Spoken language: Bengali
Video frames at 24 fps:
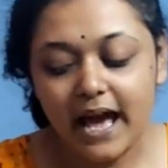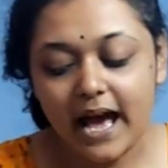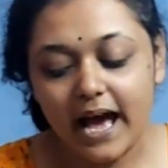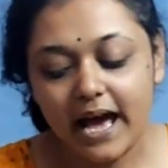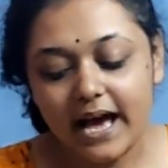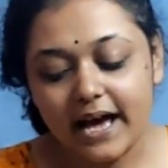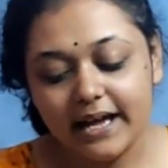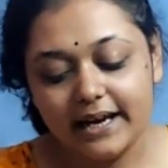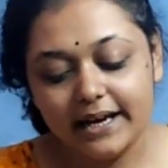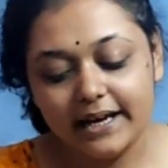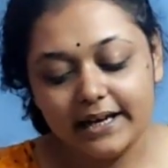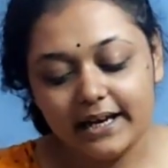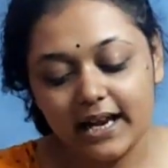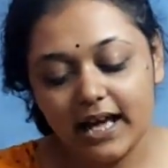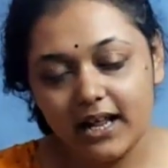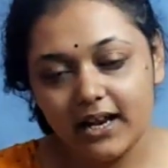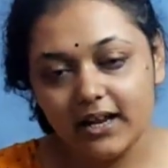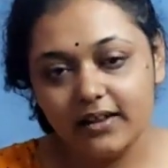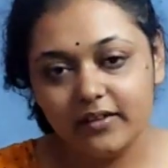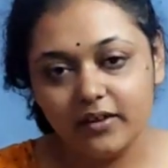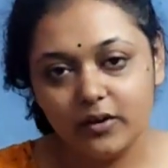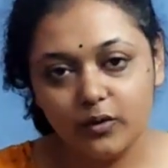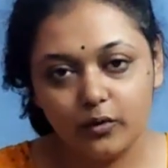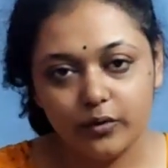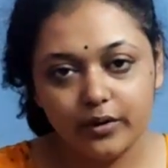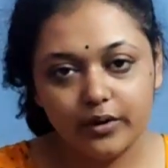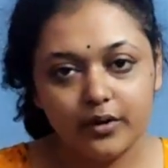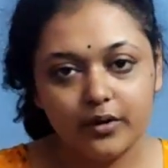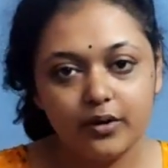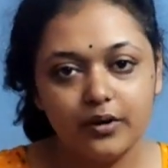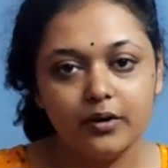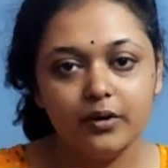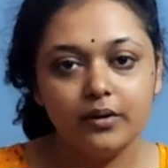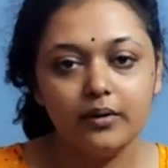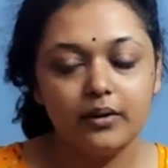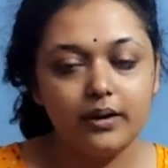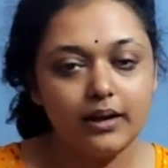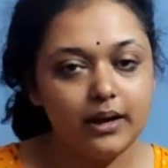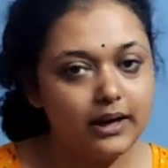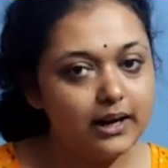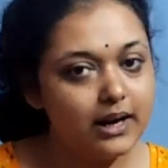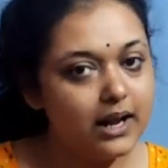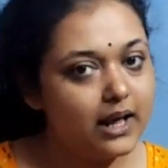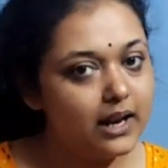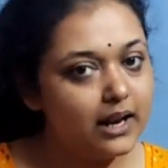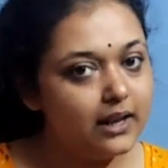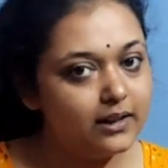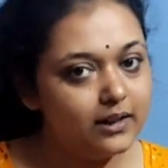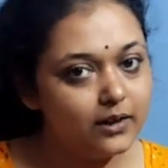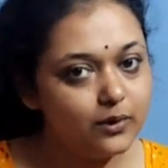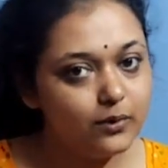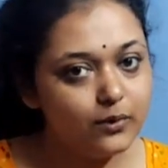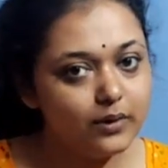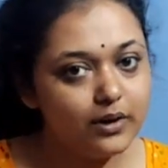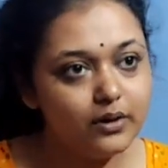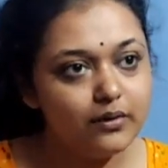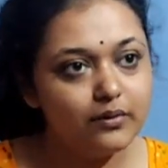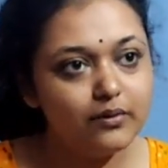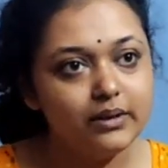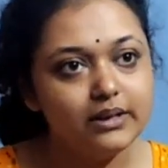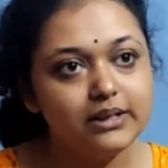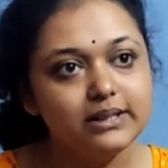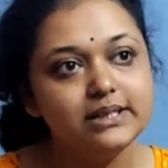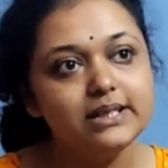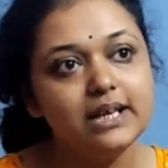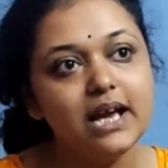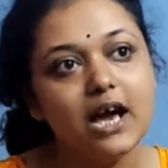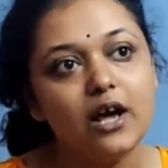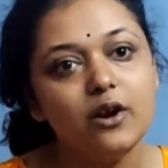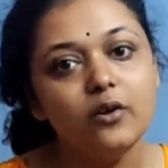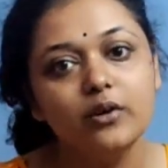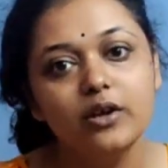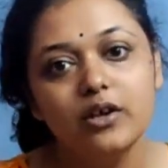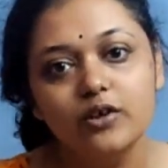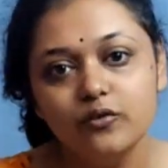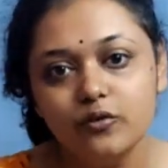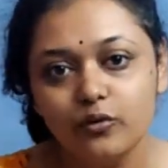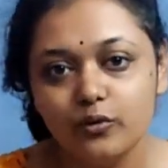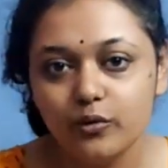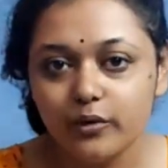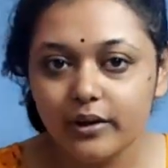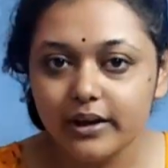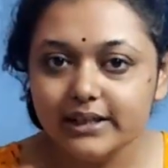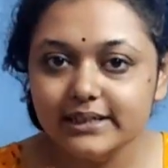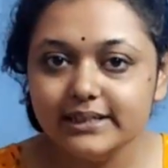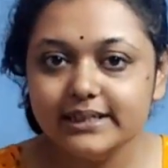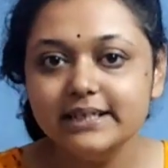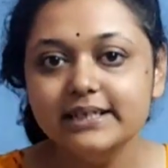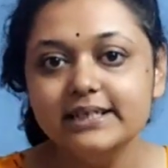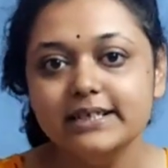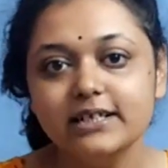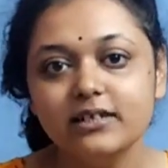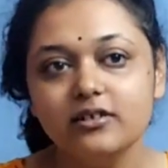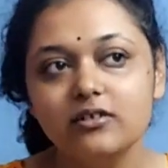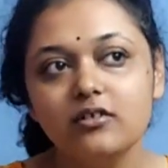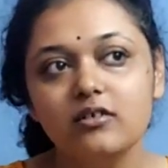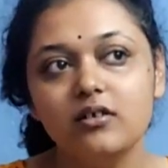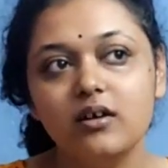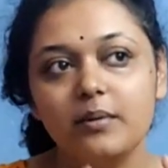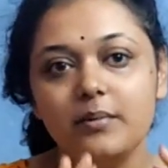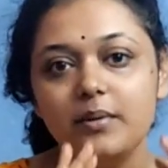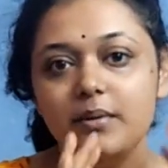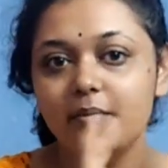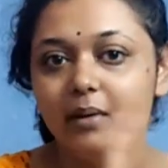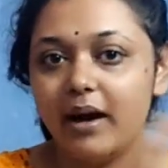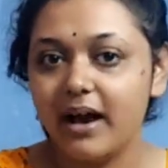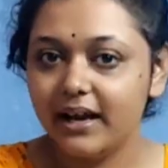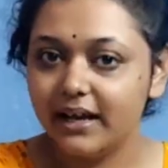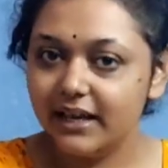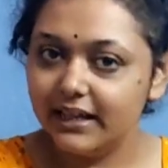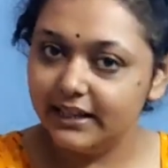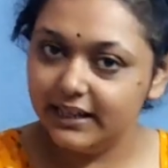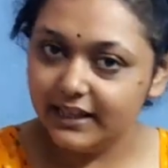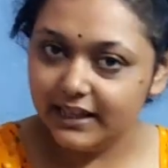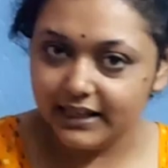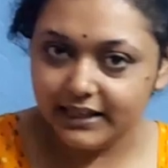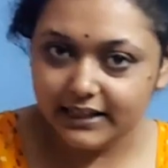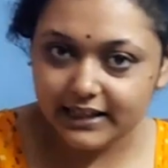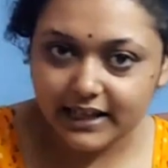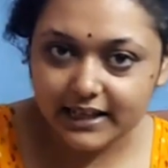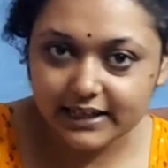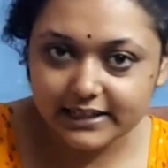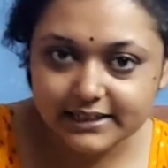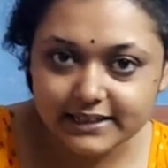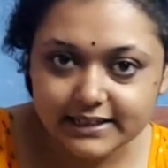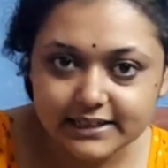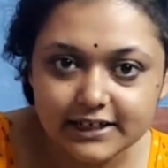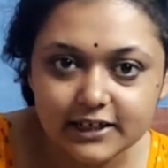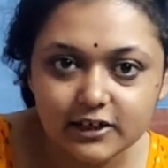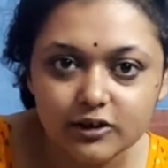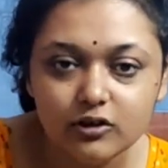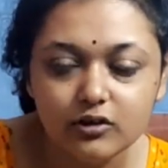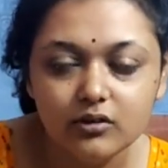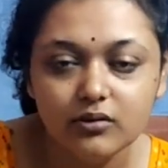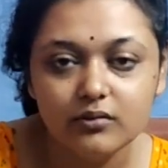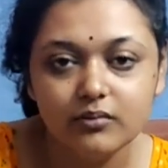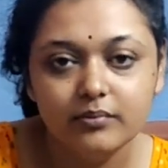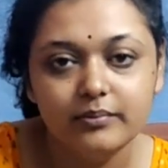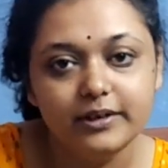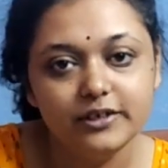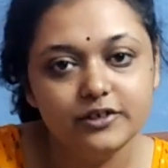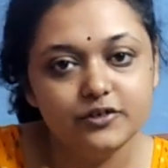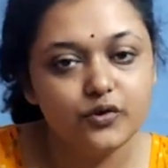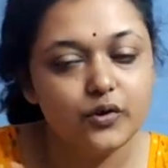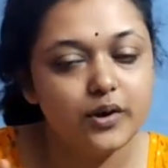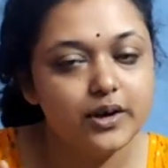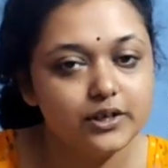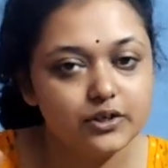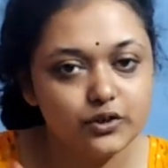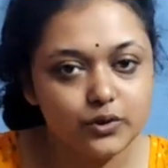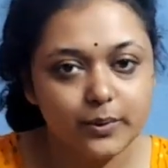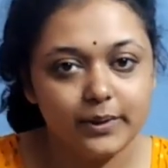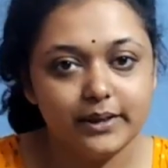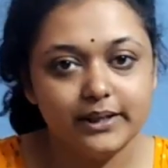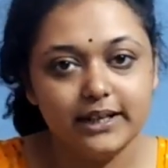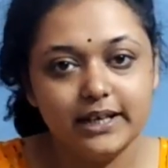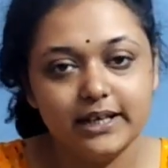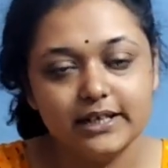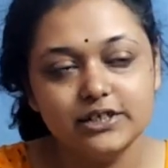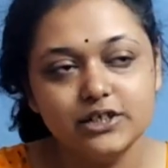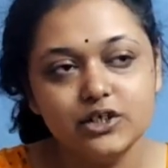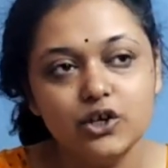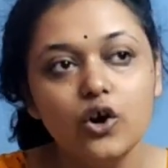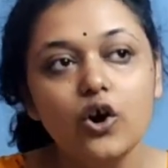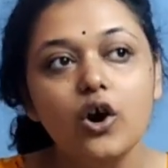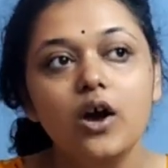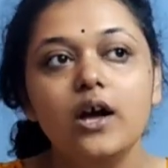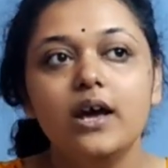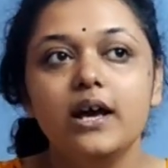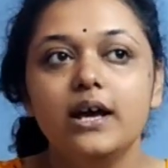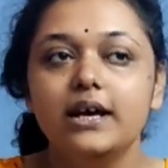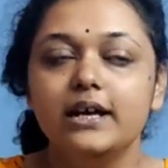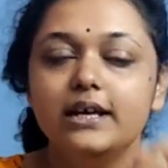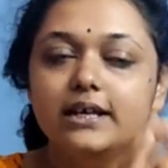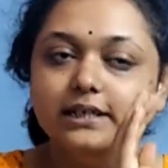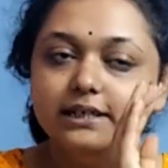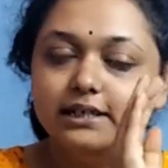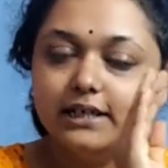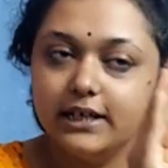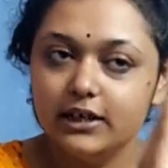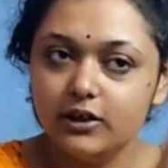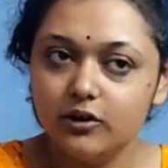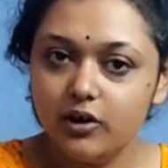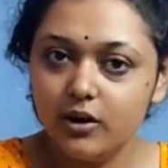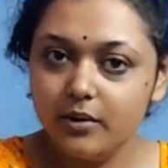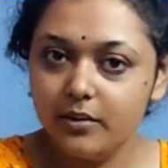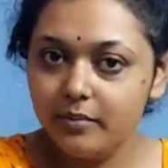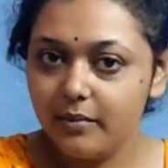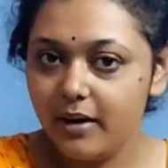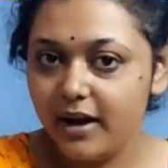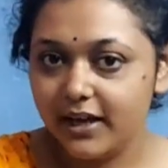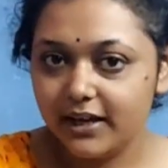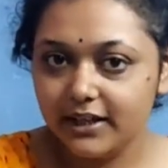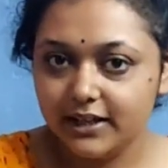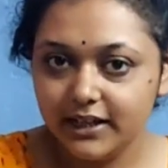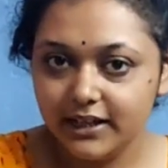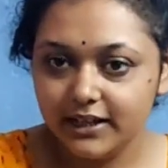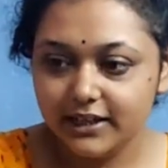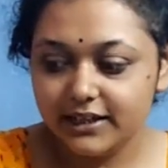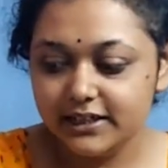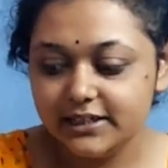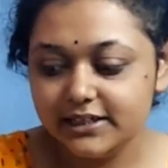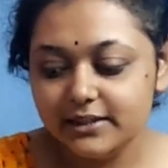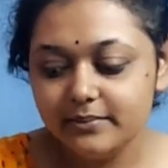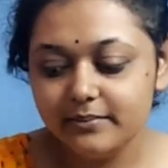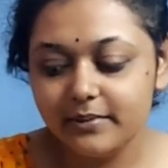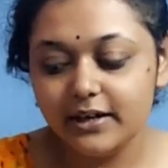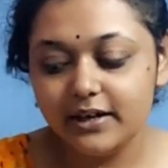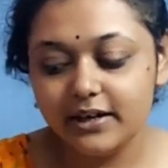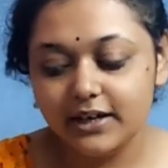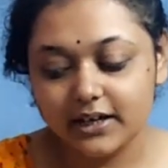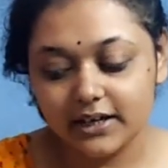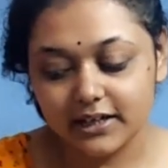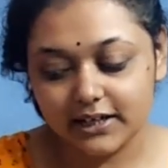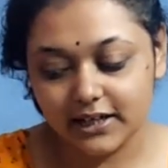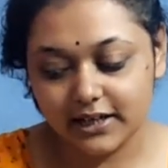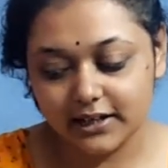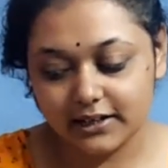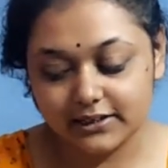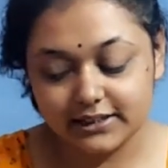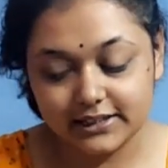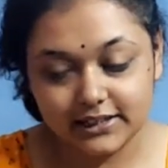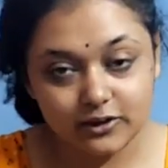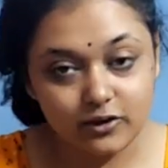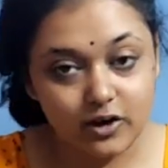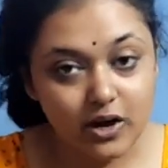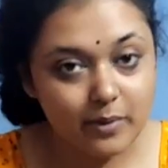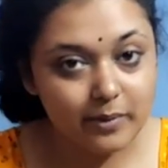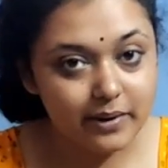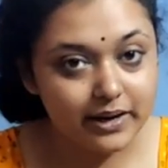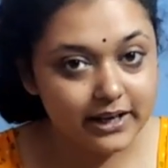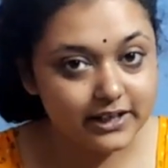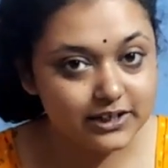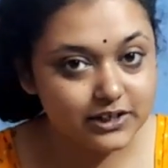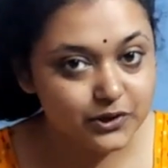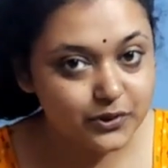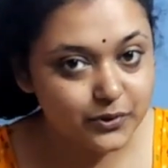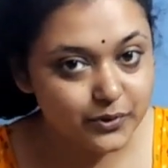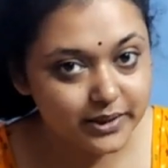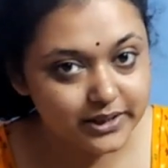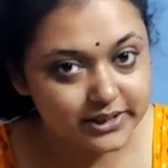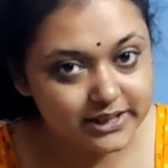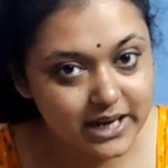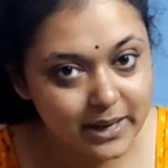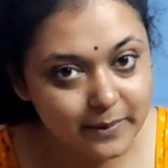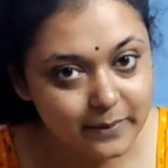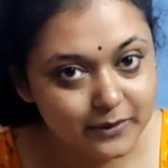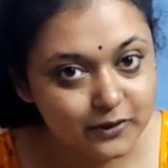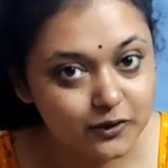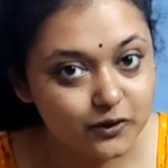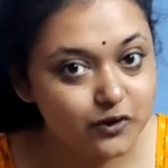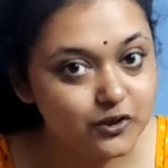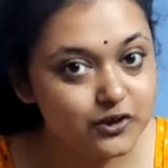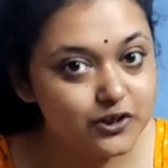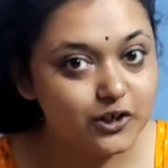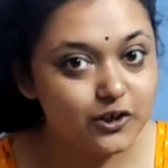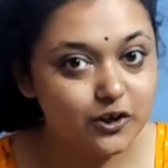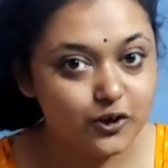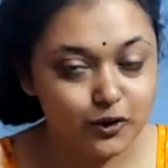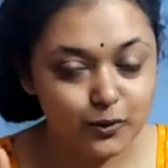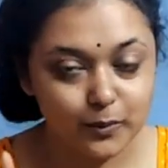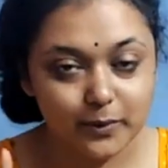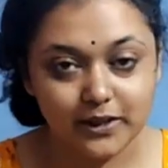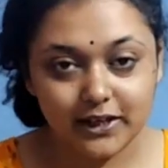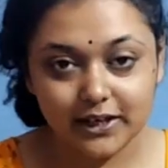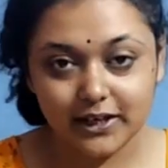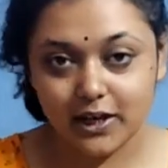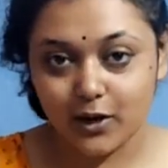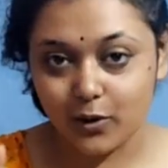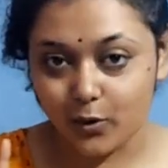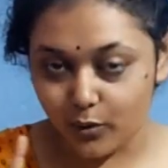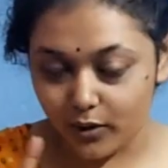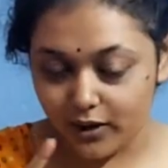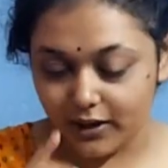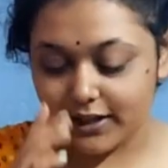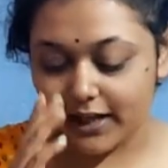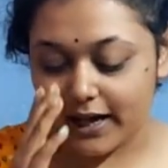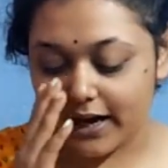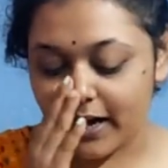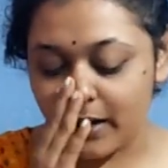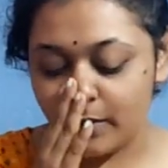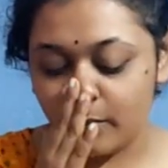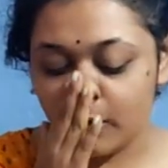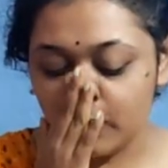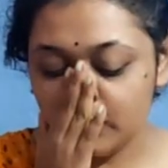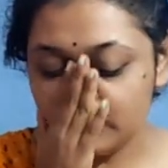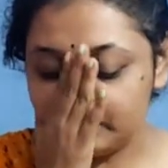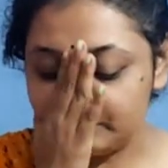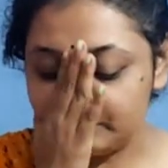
আর এটা আলাদা করে এটা আলাদা করে রয়েছে আরো কিছু রয়েছে যেগুলো আমি মাকে দিয়ে দিয়েছি যেগুলো মিশো আরে সবাই দিয়েছিল সেগুলো আমি মাকে দিয়ে দিয়েছি বাট যেগুলো আমার কাছে রয়েছে আপাতত সেগুলো তোমাদেরকে খুলে দেখাবো